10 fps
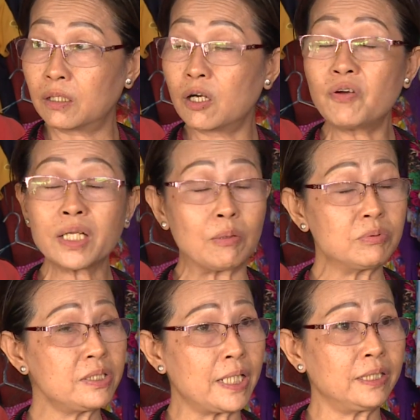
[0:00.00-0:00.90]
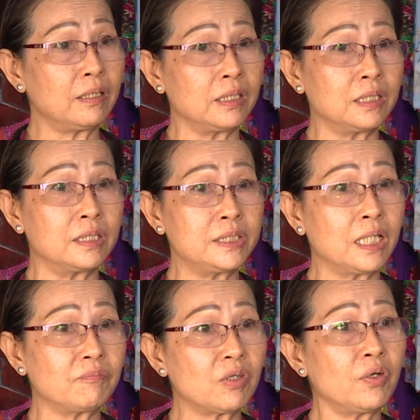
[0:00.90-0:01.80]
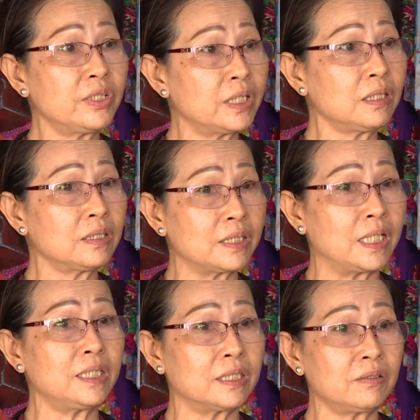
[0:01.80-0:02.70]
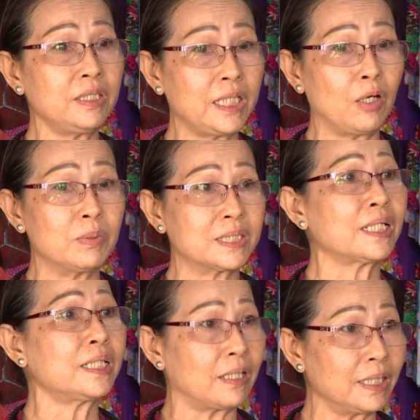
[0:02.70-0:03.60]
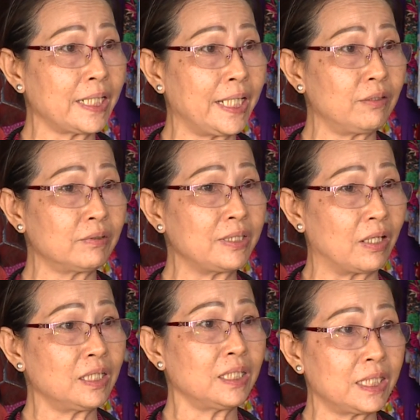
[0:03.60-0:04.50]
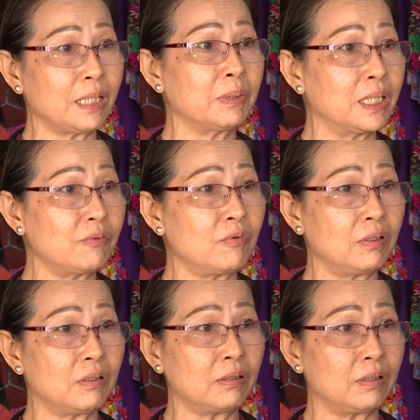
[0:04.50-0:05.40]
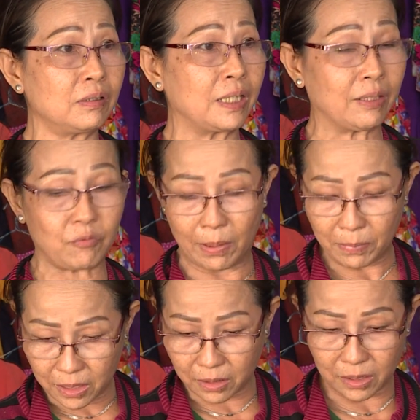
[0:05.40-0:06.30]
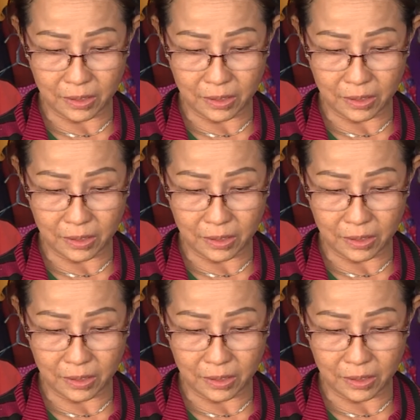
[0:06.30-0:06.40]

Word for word: có phát động như vậy rồi, người dân phải có ý thức là để mình có đi đâu mình xách cái giỏ theo, cái giỏ đó để dành mình đựng hàng hóa, mình đừng